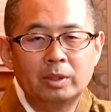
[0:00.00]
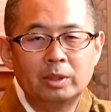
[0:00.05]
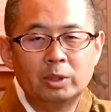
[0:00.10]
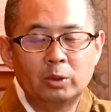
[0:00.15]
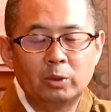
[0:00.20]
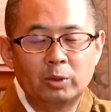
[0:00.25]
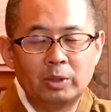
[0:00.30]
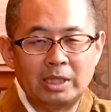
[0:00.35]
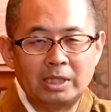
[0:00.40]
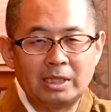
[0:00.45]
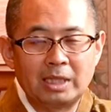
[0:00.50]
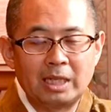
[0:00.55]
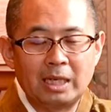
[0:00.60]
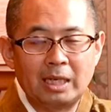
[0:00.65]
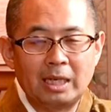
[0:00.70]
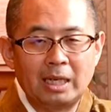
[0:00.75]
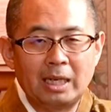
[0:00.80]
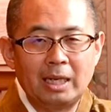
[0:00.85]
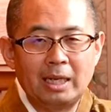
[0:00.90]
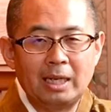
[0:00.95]
少年さ
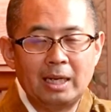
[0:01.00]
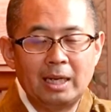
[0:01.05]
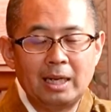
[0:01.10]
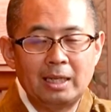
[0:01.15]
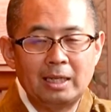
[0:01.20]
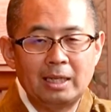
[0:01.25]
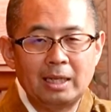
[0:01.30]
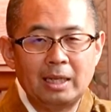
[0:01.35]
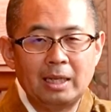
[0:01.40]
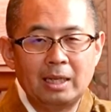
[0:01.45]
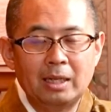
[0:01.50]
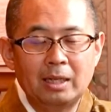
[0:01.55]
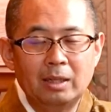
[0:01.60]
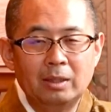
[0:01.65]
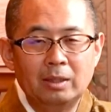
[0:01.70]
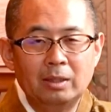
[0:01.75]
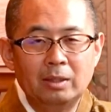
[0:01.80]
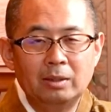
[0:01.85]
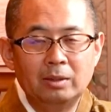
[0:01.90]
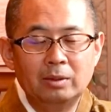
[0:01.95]
んから得られた
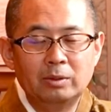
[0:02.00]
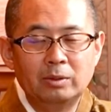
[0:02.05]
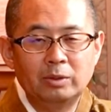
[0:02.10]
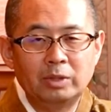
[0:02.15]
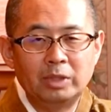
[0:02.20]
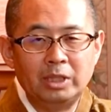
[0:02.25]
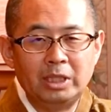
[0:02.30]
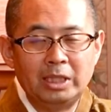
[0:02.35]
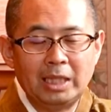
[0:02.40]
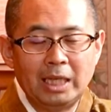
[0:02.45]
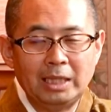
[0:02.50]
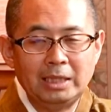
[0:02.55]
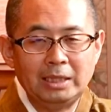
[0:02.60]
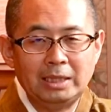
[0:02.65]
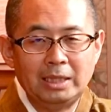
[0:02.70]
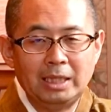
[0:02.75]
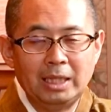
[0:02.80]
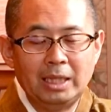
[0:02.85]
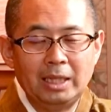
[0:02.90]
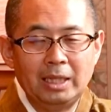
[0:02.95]
服に対
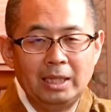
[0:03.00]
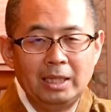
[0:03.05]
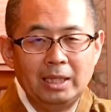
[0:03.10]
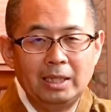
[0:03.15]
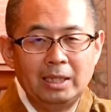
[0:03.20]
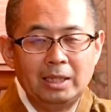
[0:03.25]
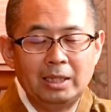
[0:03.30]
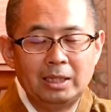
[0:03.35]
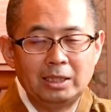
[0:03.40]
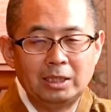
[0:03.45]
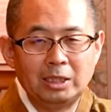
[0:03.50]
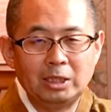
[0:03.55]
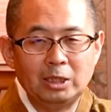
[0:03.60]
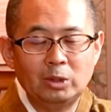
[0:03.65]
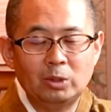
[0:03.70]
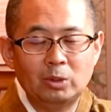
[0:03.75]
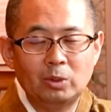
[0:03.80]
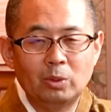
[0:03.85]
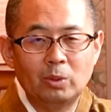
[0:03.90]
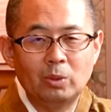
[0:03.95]
してきちん
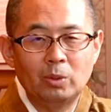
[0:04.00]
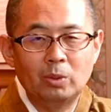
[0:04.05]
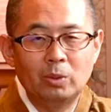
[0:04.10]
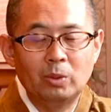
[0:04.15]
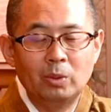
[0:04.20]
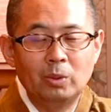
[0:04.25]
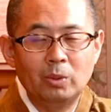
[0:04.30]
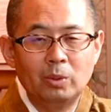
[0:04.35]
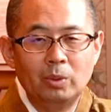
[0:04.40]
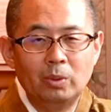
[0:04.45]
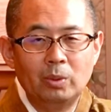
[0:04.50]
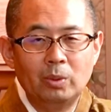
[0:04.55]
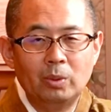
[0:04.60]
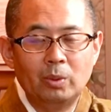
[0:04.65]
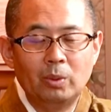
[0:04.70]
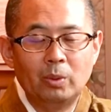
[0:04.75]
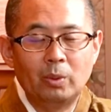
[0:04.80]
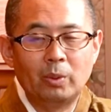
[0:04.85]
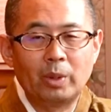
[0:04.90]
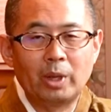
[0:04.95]
と
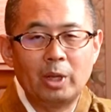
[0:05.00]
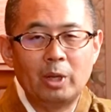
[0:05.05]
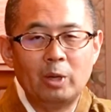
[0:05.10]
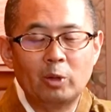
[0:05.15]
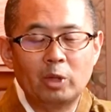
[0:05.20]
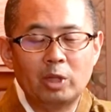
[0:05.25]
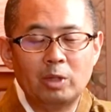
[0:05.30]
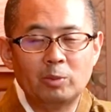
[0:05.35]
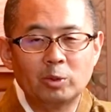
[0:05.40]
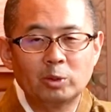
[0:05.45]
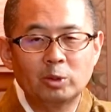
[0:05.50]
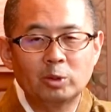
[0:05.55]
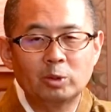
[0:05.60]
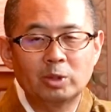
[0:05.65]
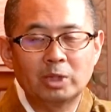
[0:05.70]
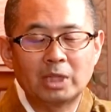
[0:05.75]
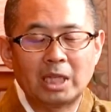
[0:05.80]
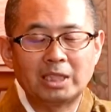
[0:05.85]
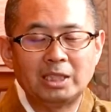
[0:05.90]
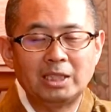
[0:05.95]
お礼の気持ち
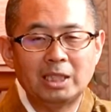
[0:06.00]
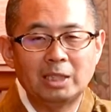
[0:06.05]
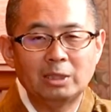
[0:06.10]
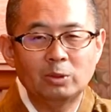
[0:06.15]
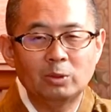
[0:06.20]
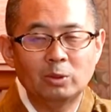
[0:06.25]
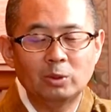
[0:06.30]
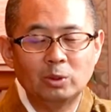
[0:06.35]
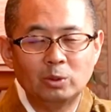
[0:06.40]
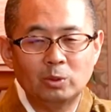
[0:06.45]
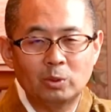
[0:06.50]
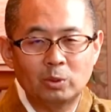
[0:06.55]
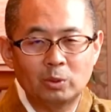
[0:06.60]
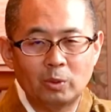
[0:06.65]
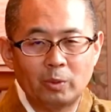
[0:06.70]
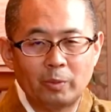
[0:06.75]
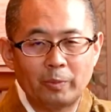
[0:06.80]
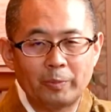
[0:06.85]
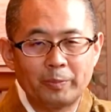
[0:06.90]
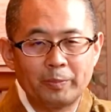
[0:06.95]
を差し出すというこ
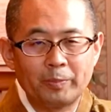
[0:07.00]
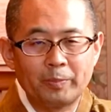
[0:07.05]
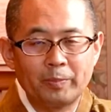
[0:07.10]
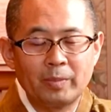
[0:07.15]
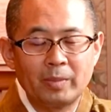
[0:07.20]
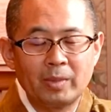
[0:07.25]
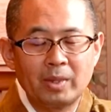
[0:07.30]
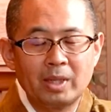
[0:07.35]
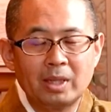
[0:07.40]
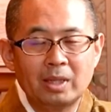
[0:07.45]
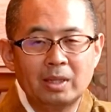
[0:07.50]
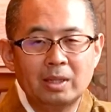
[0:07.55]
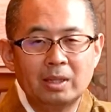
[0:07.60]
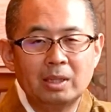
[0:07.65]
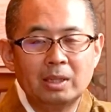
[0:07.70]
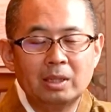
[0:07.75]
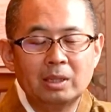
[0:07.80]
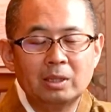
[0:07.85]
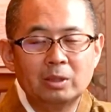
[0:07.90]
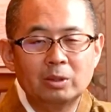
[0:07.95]
と
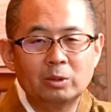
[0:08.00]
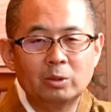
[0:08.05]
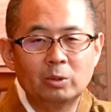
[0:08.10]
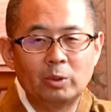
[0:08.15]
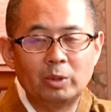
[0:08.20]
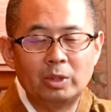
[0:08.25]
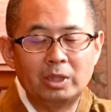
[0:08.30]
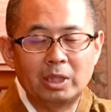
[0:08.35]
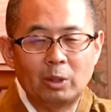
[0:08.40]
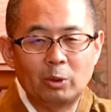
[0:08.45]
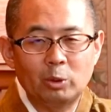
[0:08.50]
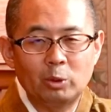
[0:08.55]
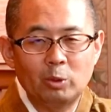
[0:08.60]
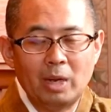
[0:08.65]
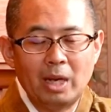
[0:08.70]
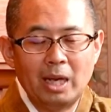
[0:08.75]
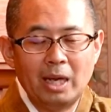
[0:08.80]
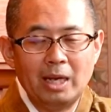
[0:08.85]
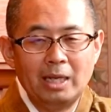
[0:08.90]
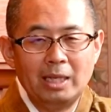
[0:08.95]
そういったこと
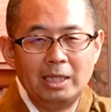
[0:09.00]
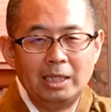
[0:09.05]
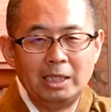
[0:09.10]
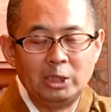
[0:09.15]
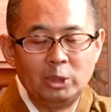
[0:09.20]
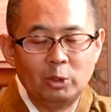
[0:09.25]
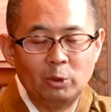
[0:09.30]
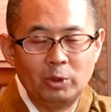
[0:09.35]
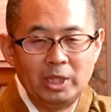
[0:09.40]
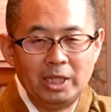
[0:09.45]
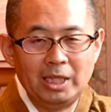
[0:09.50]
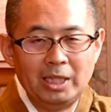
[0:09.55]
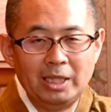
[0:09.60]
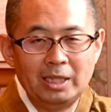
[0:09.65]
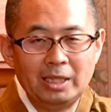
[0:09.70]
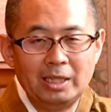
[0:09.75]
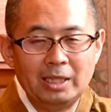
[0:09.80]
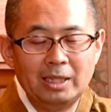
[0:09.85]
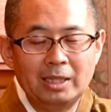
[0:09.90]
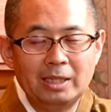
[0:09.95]
は非常に
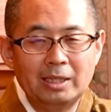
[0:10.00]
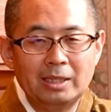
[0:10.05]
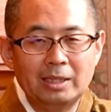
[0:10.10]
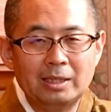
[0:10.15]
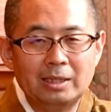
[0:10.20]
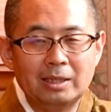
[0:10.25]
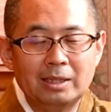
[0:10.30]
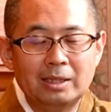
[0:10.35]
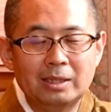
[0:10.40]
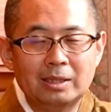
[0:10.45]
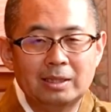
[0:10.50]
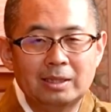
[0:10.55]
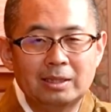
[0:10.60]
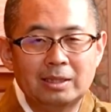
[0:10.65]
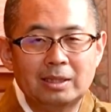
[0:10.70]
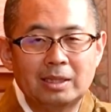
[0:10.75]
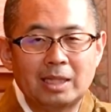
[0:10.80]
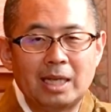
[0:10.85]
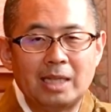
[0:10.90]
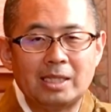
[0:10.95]

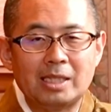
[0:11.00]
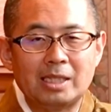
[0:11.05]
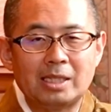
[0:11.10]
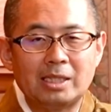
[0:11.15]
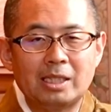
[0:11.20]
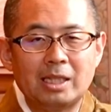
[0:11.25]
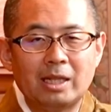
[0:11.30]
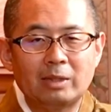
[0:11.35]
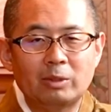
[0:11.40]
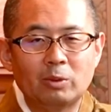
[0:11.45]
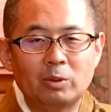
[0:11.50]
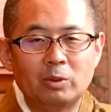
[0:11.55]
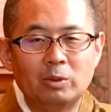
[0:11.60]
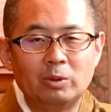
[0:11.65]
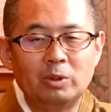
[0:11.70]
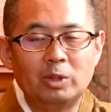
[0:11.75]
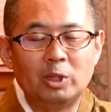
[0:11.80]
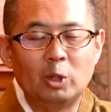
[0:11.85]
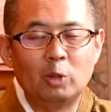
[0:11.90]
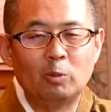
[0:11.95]
大切だとい
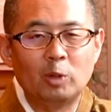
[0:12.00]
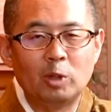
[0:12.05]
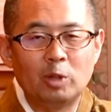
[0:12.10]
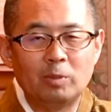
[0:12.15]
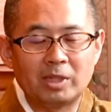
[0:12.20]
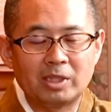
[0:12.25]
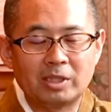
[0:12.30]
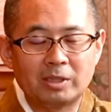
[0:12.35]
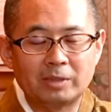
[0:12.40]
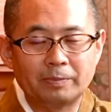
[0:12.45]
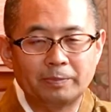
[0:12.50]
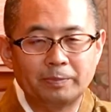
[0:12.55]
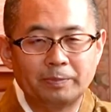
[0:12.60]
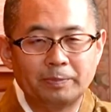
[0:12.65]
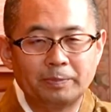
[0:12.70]
うふうに思います。